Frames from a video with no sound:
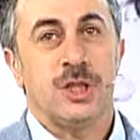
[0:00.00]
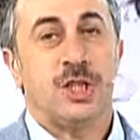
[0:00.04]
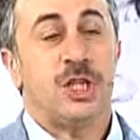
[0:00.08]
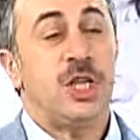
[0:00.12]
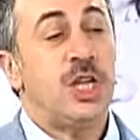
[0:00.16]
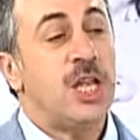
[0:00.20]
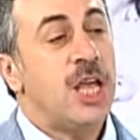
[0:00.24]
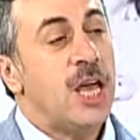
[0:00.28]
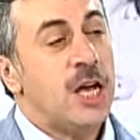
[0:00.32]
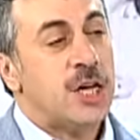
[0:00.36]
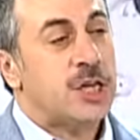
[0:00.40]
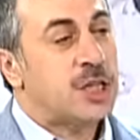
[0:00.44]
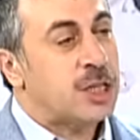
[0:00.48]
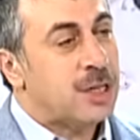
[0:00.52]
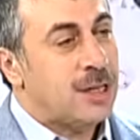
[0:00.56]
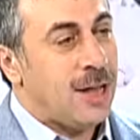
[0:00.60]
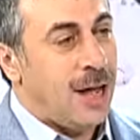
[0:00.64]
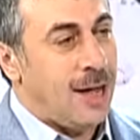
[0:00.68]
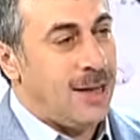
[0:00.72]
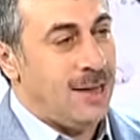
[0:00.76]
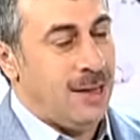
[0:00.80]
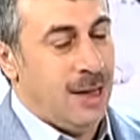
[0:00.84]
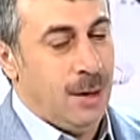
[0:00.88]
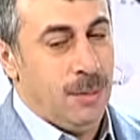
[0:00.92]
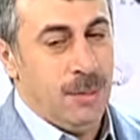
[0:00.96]
с
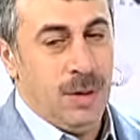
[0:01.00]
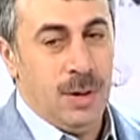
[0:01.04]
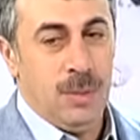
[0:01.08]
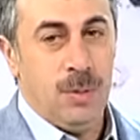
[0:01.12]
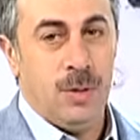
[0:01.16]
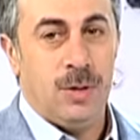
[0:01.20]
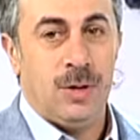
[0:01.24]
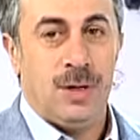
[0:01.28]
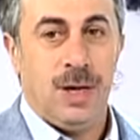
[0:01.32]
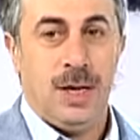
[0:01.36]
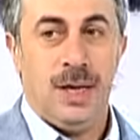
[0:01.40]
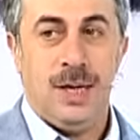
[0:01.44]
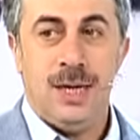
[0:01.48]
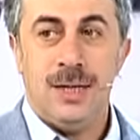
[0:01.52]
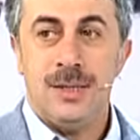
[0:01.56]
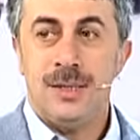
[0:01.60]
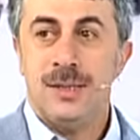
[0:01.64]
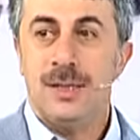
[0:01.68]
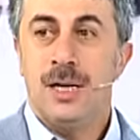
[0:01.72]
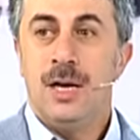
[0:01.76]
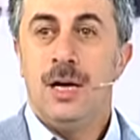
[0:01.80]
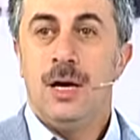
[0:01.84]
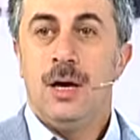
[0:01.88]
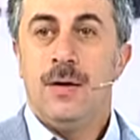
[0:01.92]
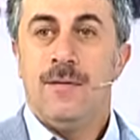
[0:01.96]
нежеланием ребенка
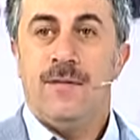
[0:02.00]
есть,